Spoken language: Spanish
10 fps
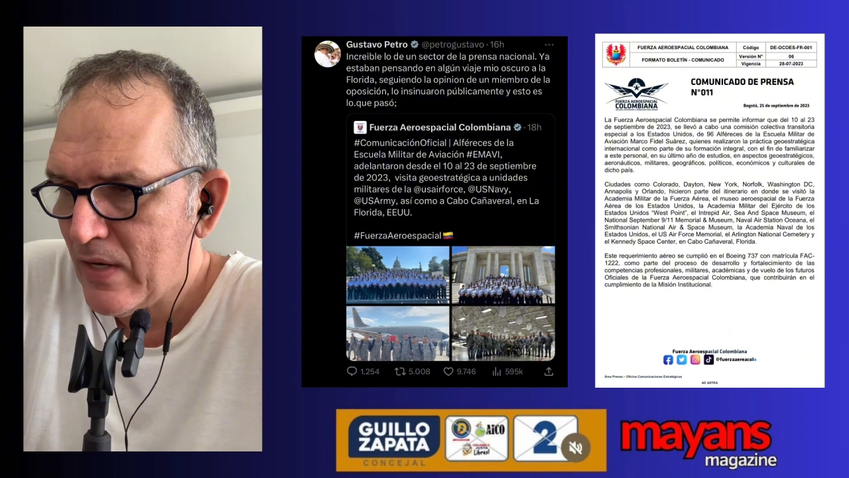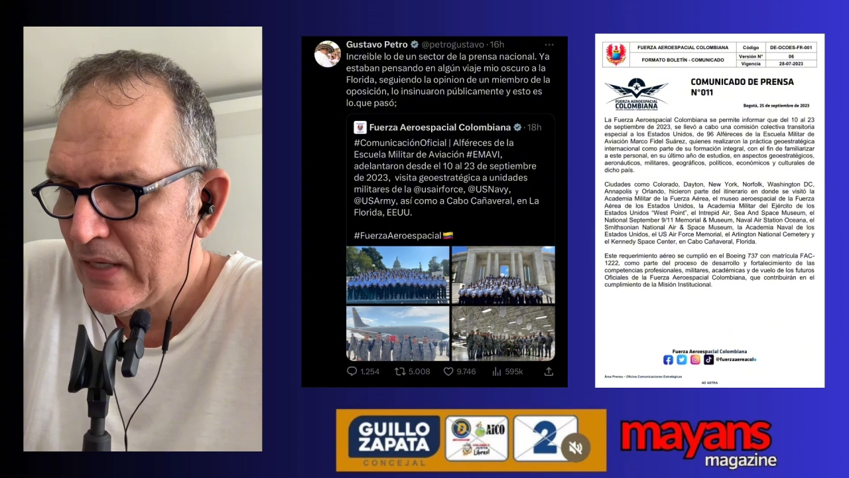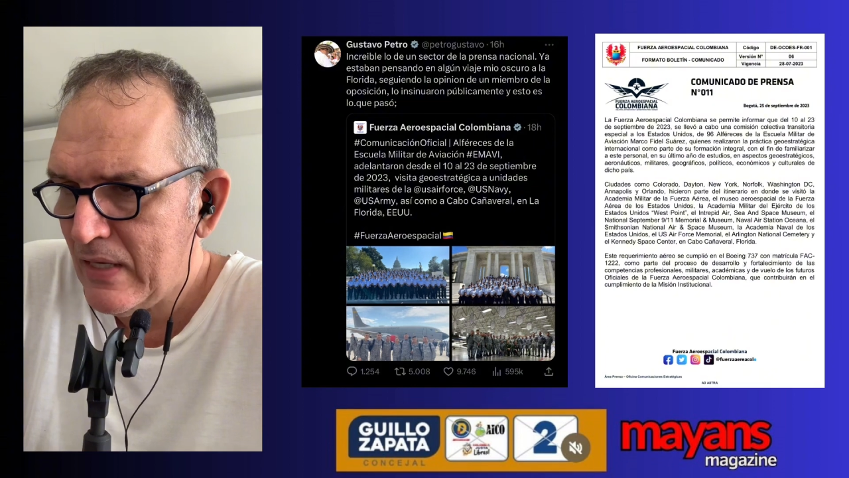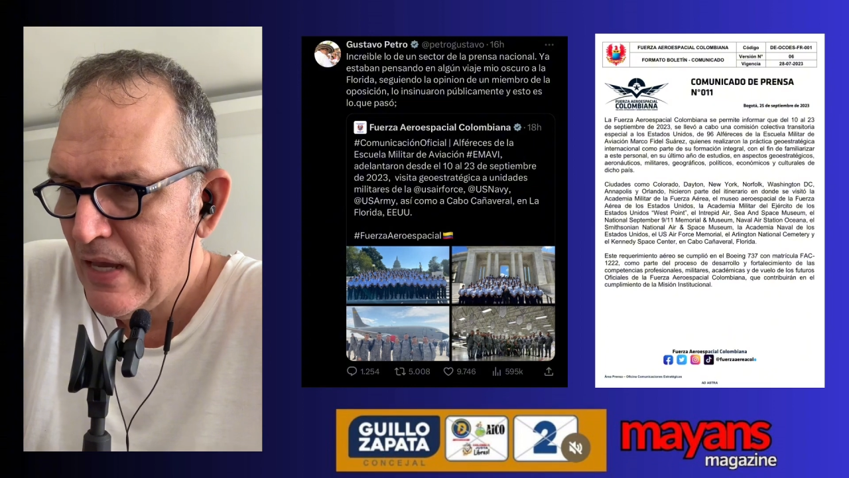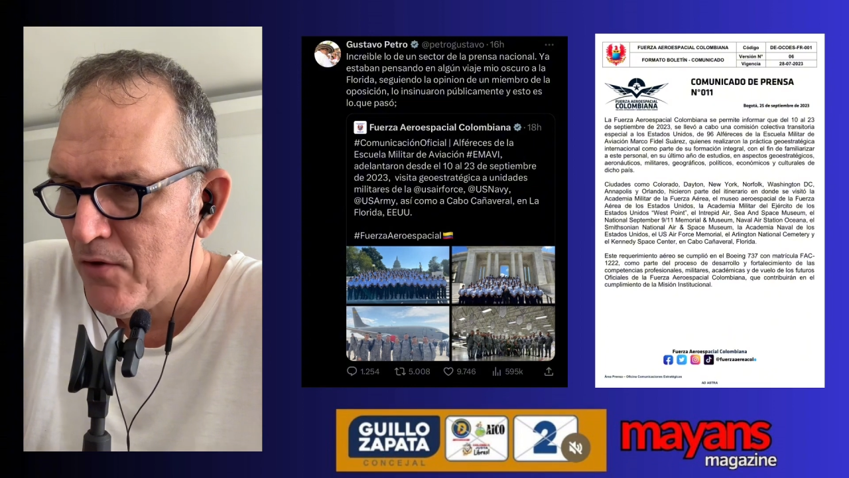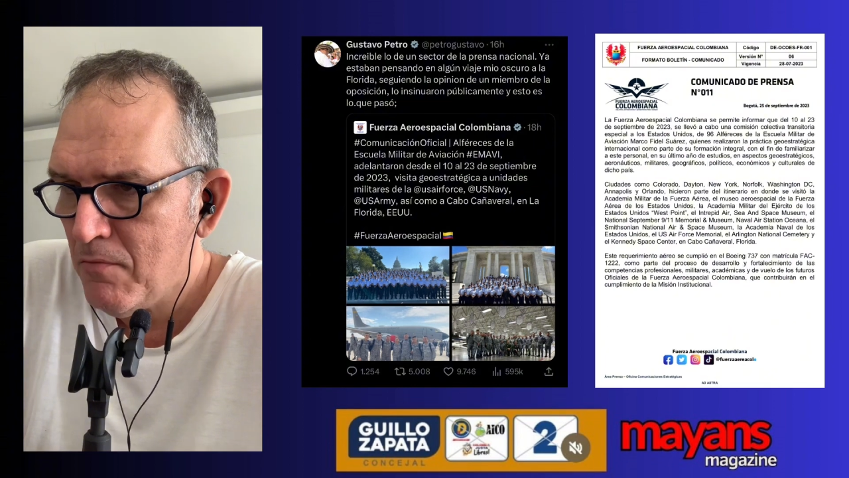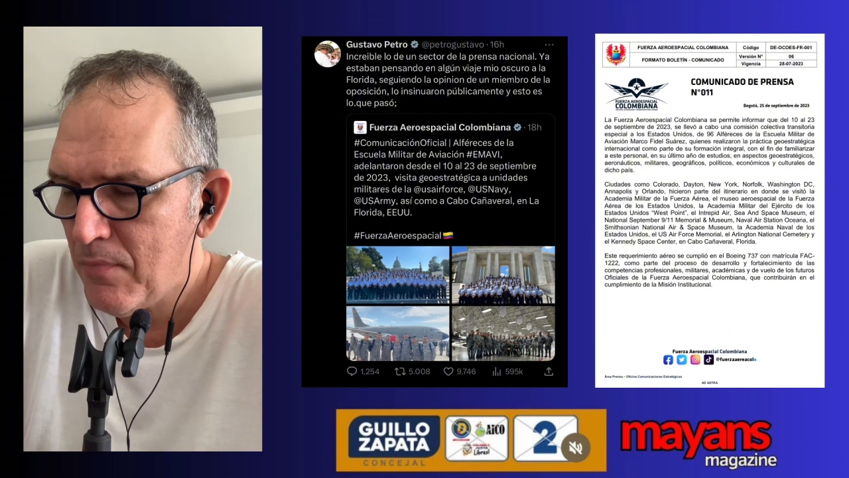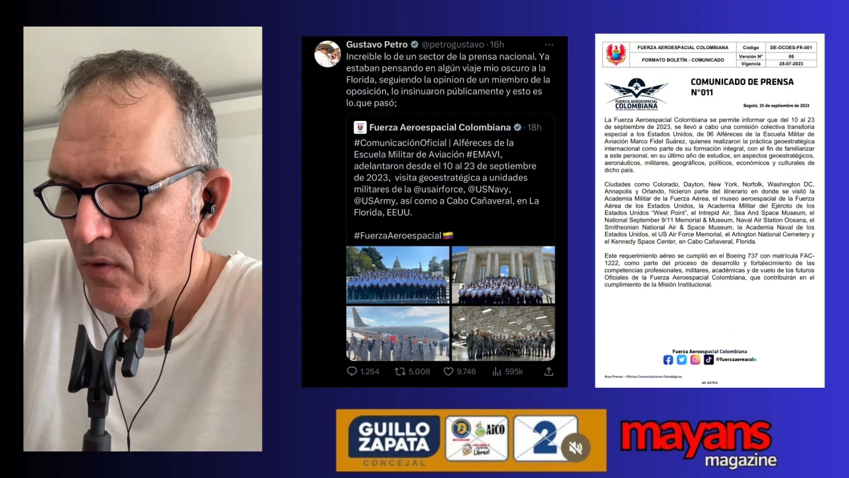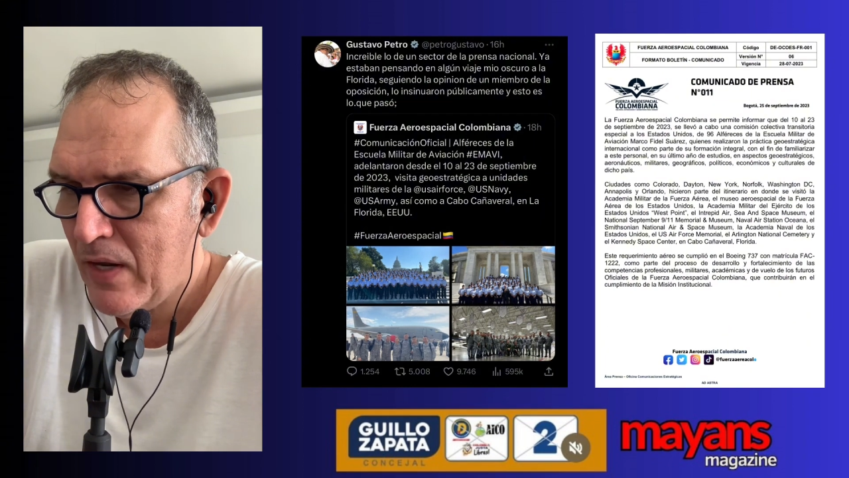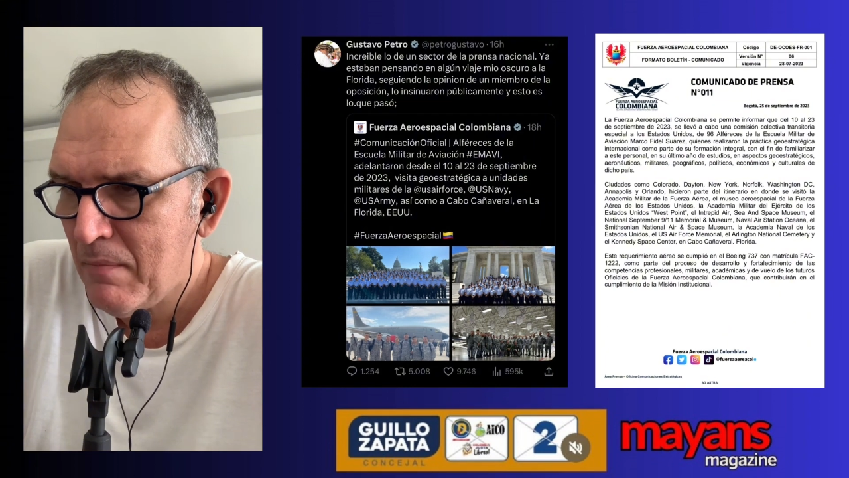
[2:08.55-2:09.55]
aquí hay un
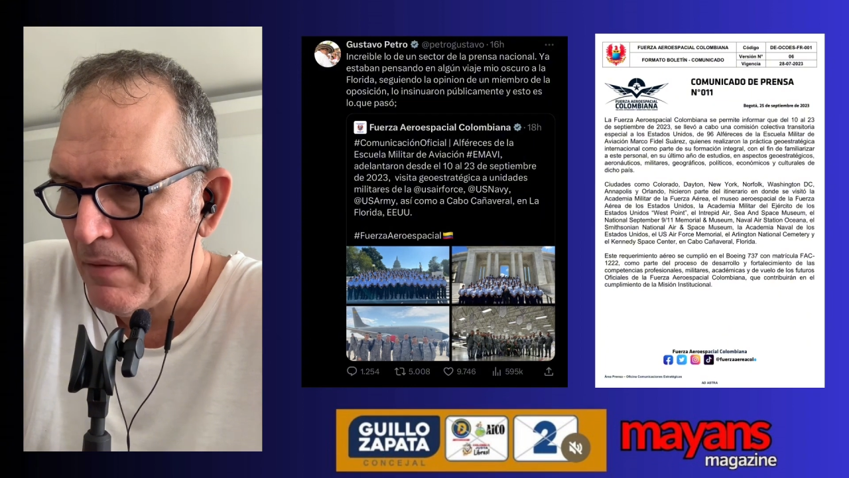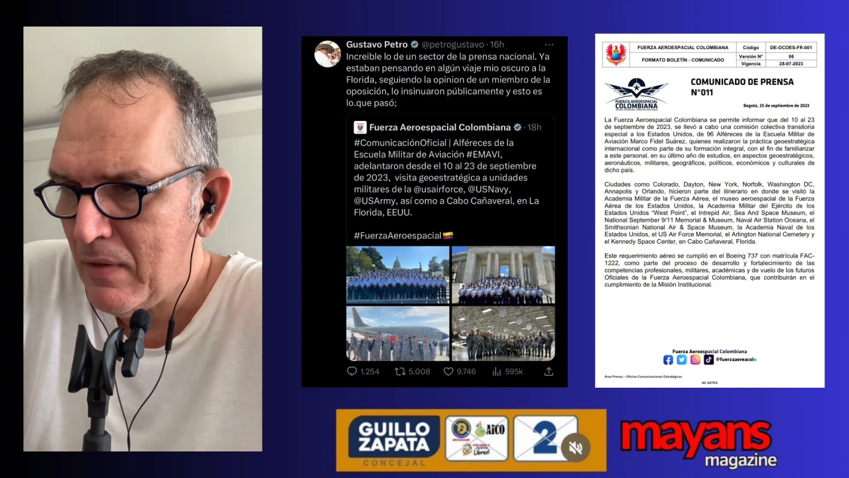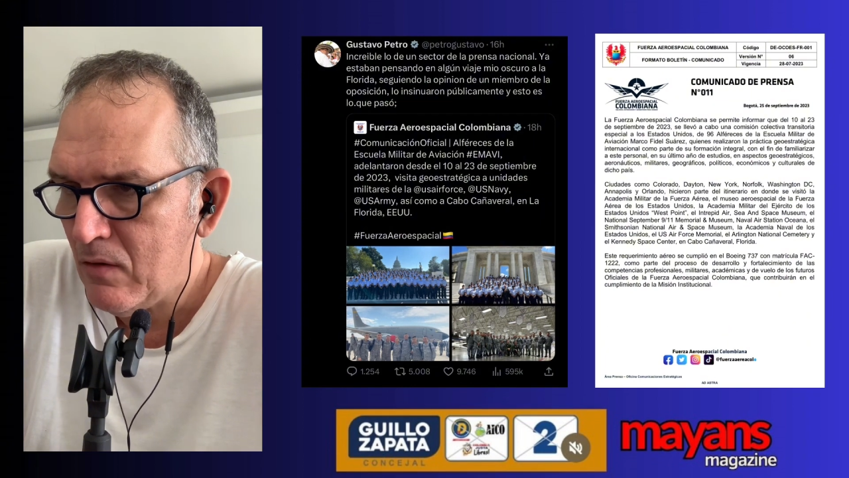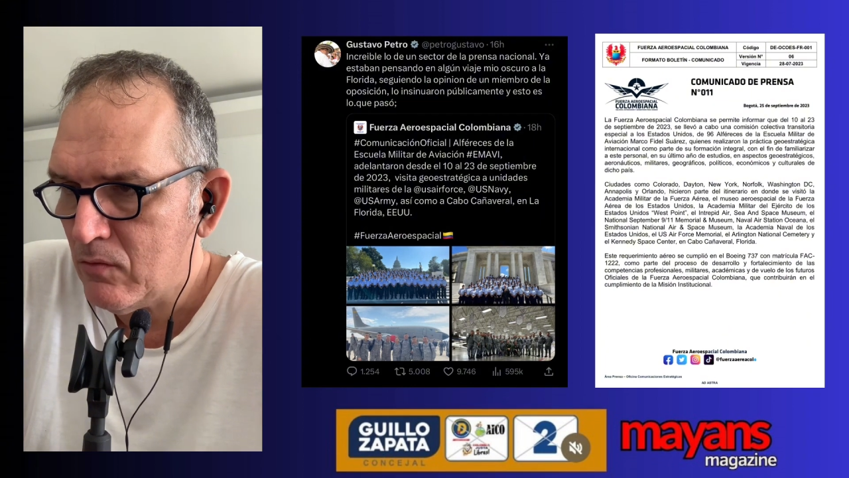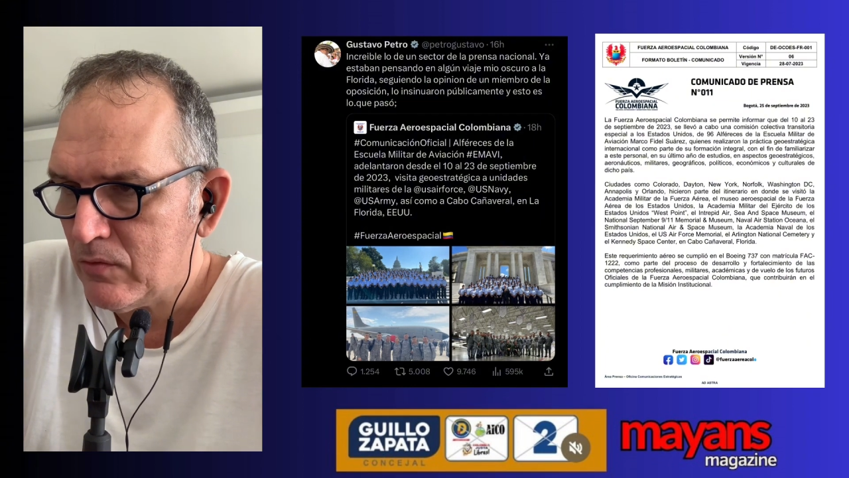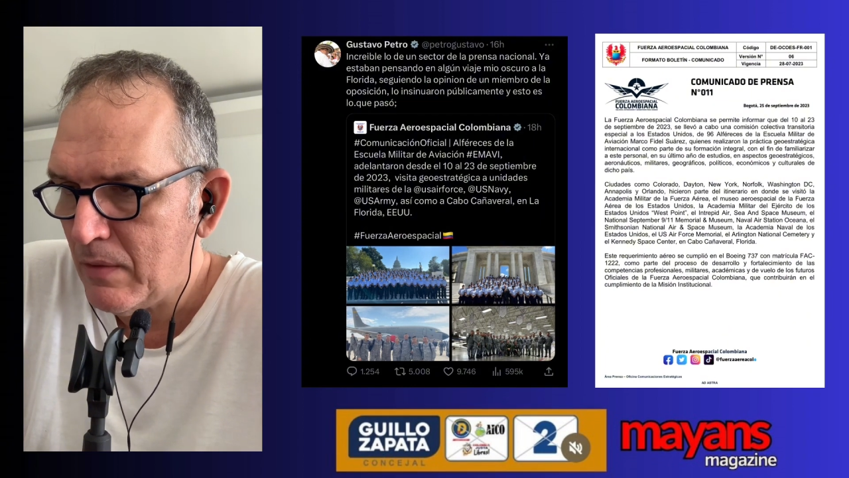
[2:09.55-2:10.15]
problema, amigos.